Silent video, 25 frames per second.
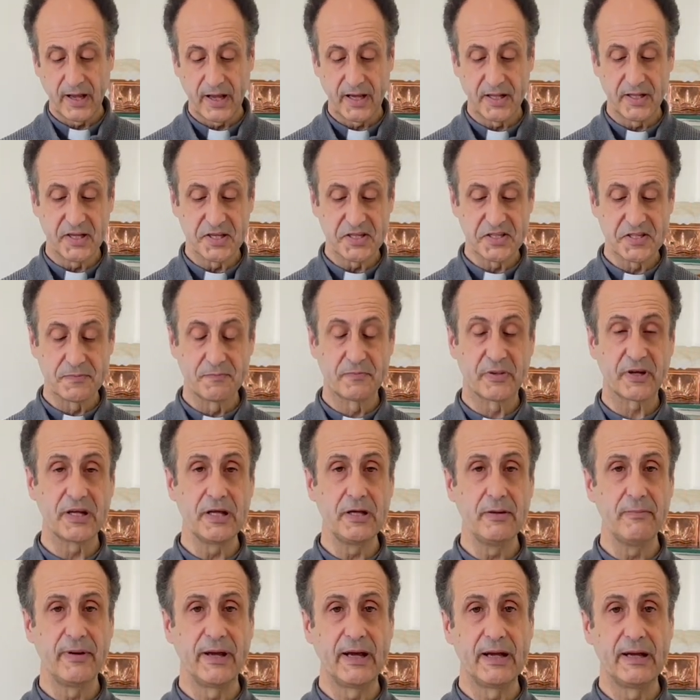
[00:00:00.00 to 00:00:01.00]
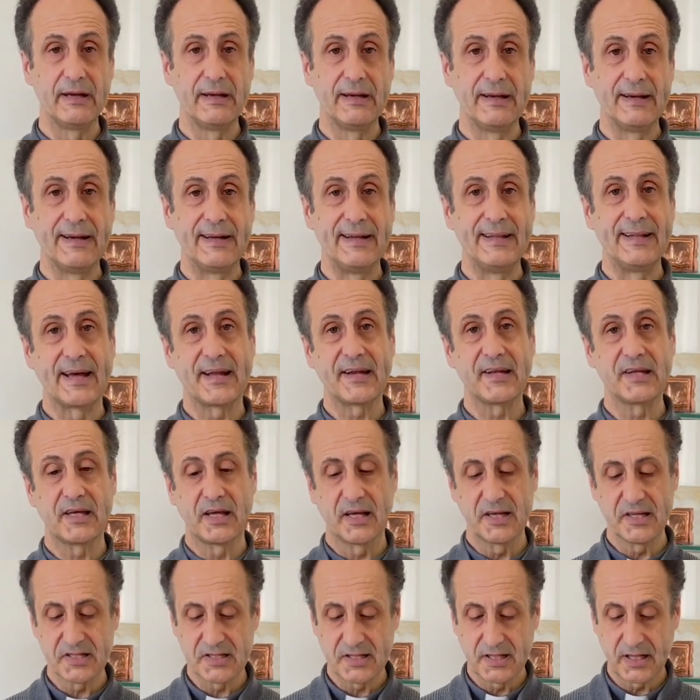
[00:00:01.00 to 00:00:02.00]
ed esprime la
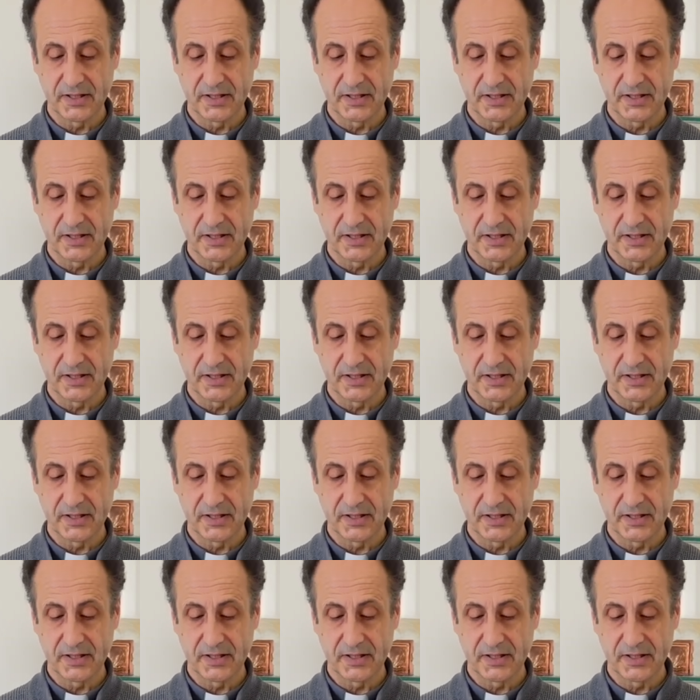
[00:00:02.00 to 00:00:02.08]
richiesta